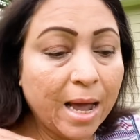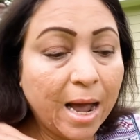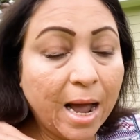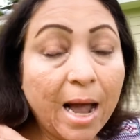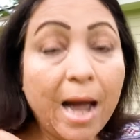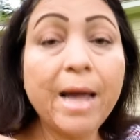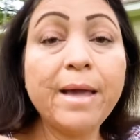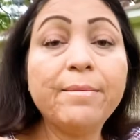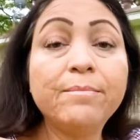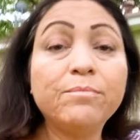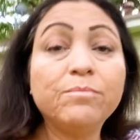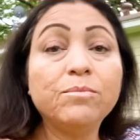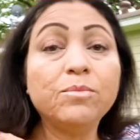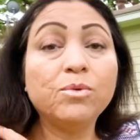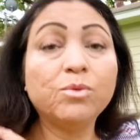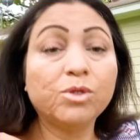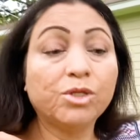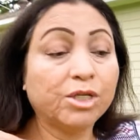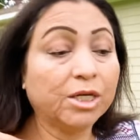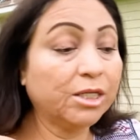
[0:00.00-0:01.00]
hay
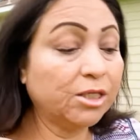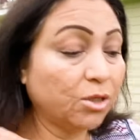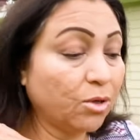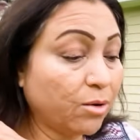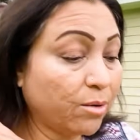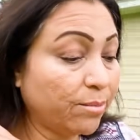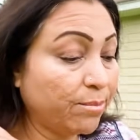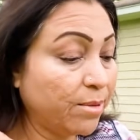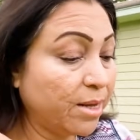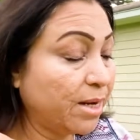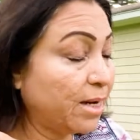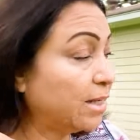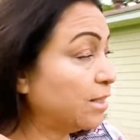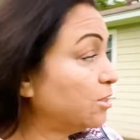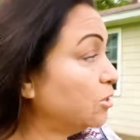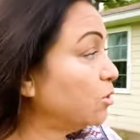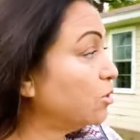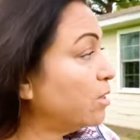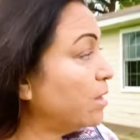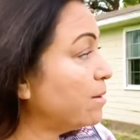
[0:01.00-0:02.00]
muchas hormigas
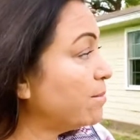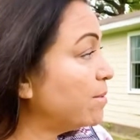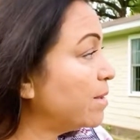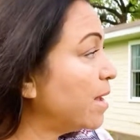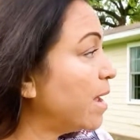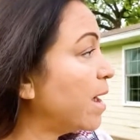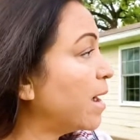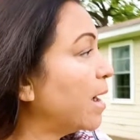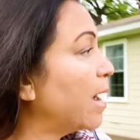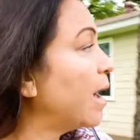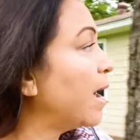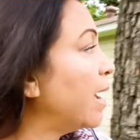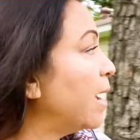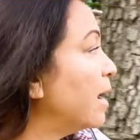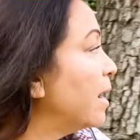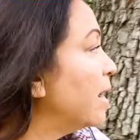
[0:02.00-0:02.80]
todavía acá.